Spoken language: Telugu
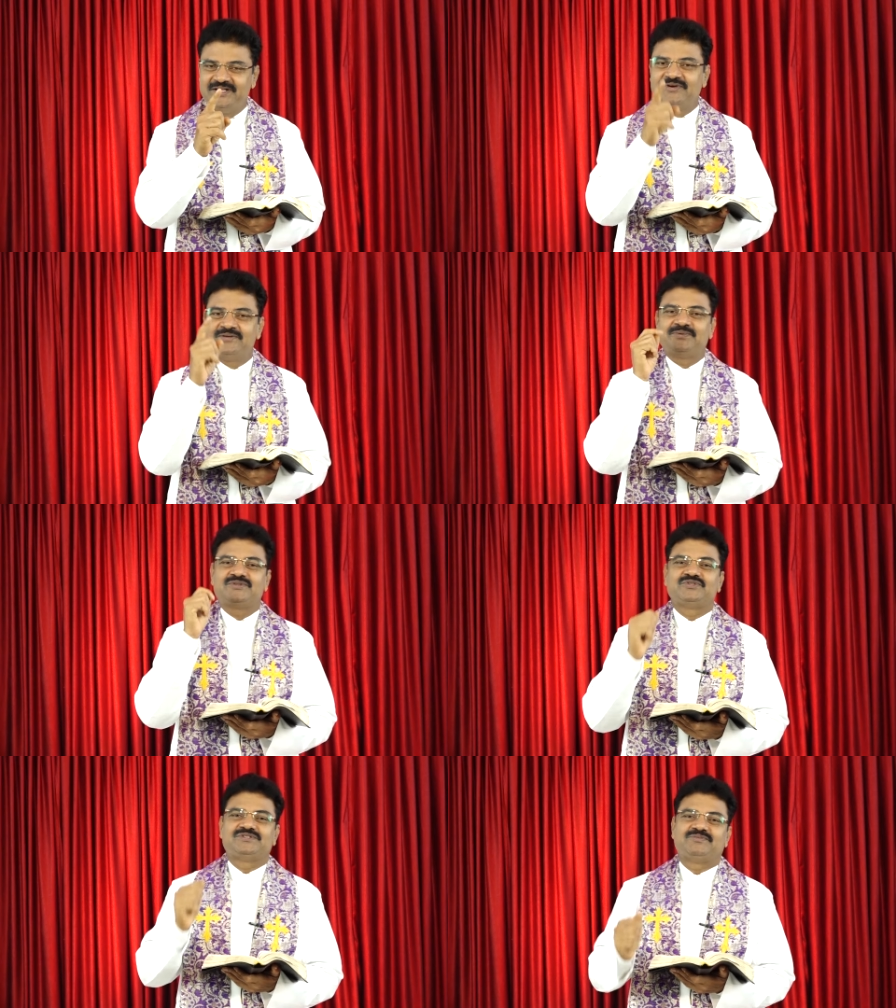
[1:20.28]
నీ వైపే
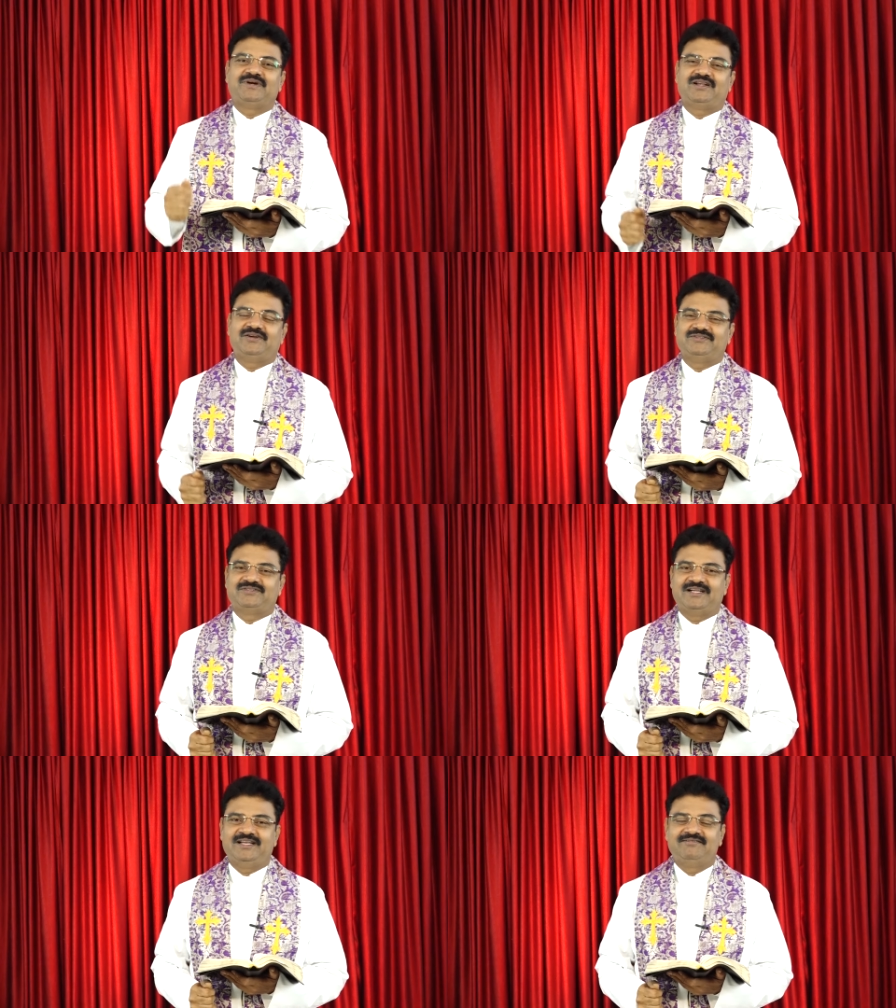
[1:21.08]
చూసి
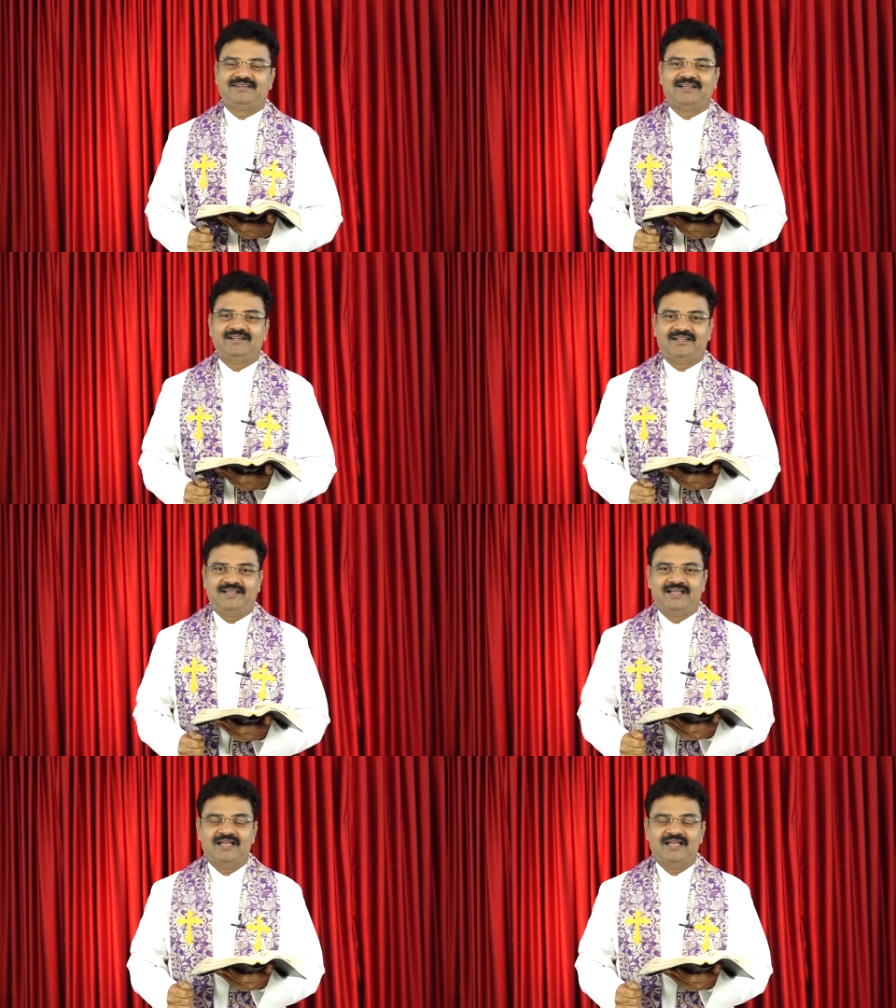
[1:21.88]
మాట్లాడుతున్నాడు ఏమిటనంటే